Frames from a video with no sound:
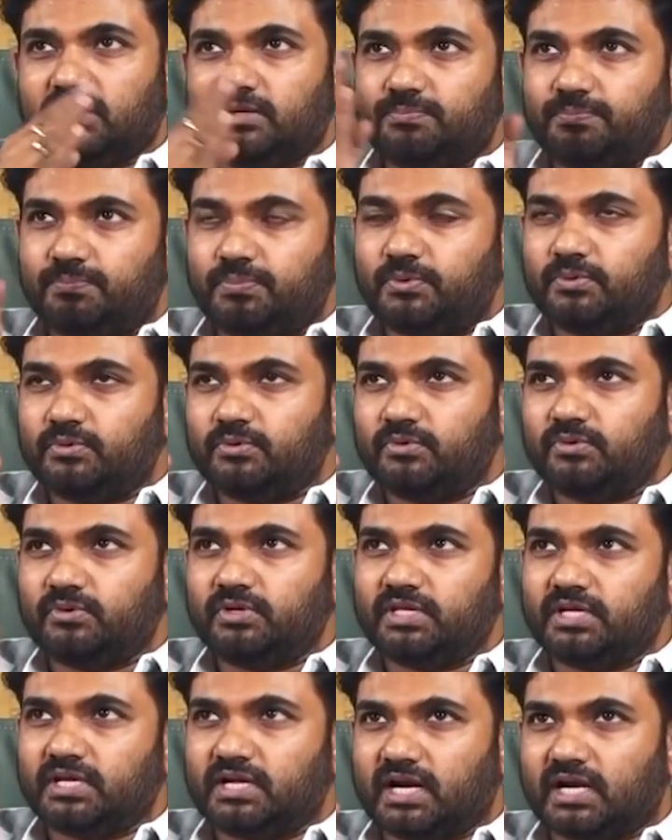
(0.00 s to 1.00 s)
ఇప్పుడు
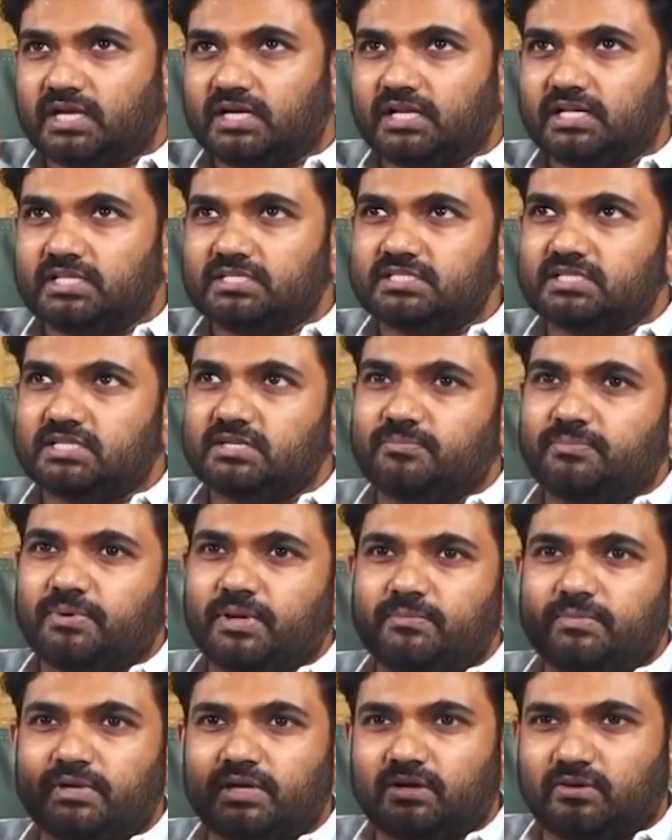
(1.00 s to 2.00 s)
ఈ కట్టాల్సిన
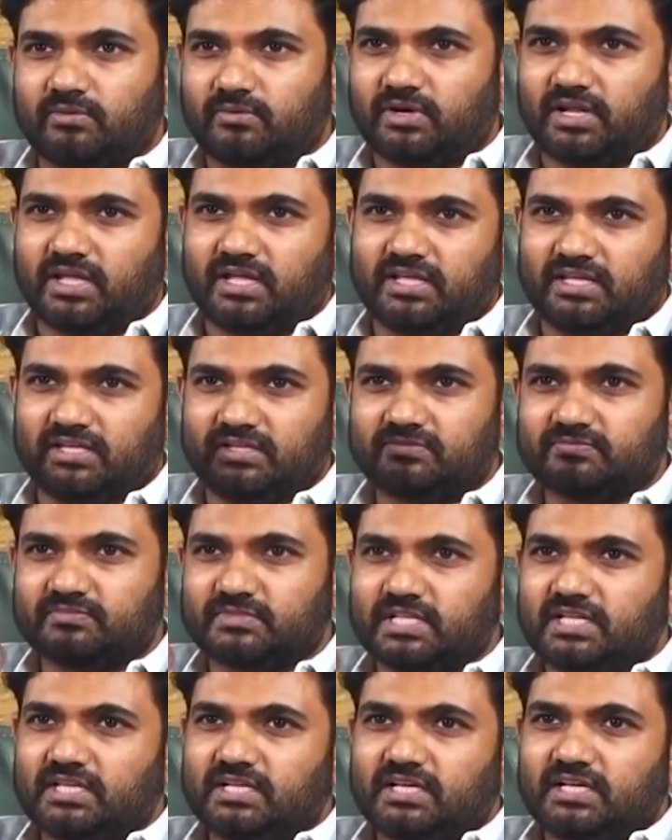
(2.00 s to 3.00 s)
పేమెంట్లు ఉండేవి
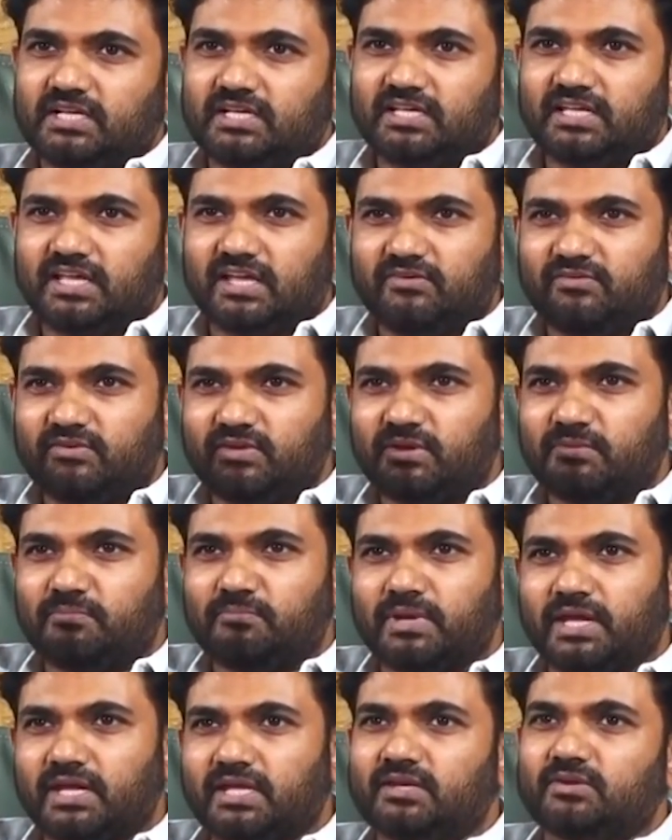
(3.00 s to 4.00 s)
ఏవి
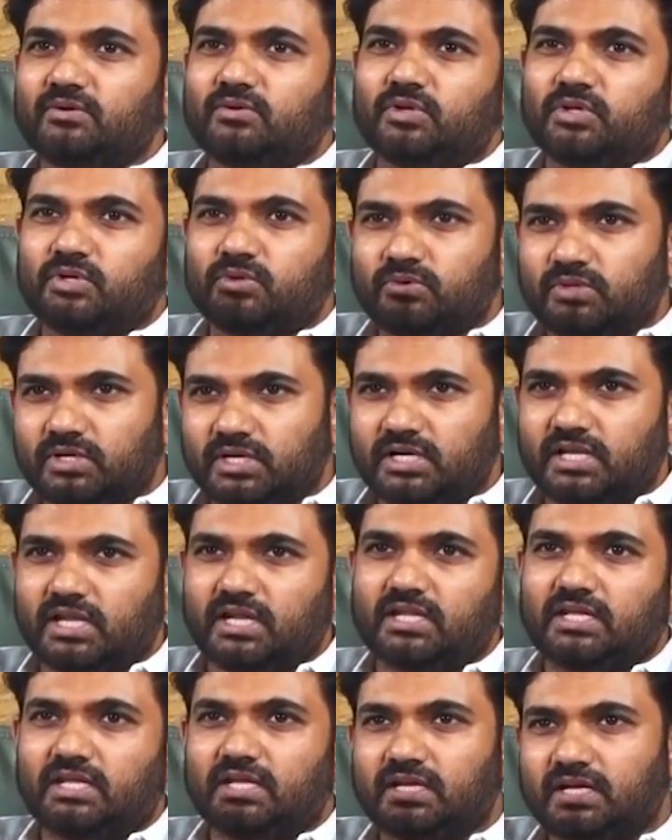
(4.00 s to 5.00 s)
మెయిన్ యూనిట్
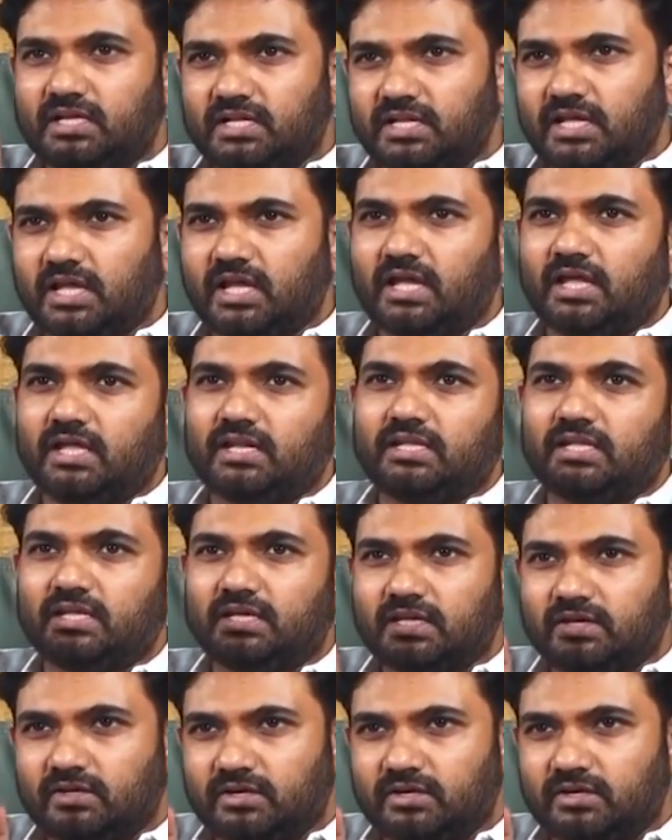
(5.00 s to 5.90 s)
అని డిఏ అని